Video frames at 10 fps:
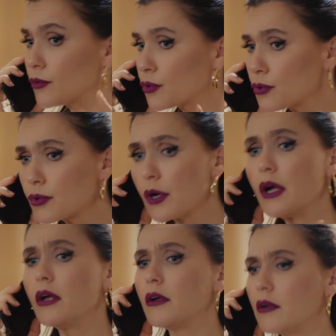Yok yok.
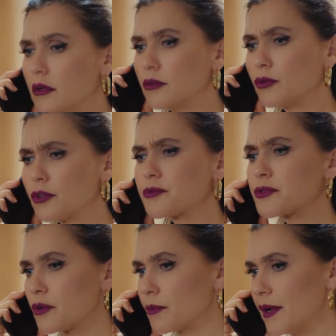Yok hiçbir
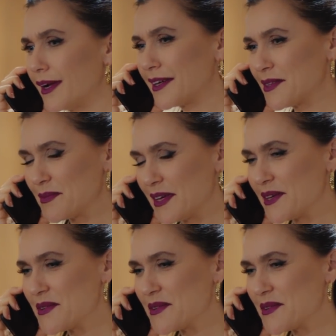şey yok merak etme.